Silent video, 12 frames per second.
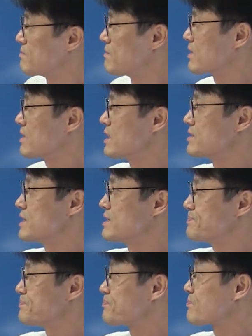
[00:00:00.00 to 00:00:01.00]

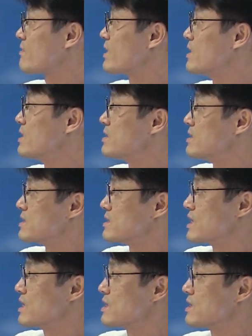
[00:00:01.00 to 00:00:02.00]
법관이
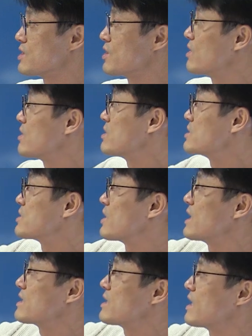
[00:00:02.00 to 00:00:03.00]
자, 형
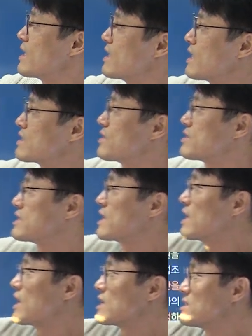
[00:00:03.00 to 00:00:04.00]
정할 때 양정할 때
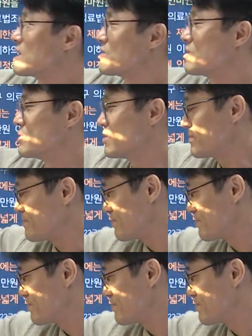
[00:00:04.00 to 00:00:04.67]
재량을 가진다는 거죠.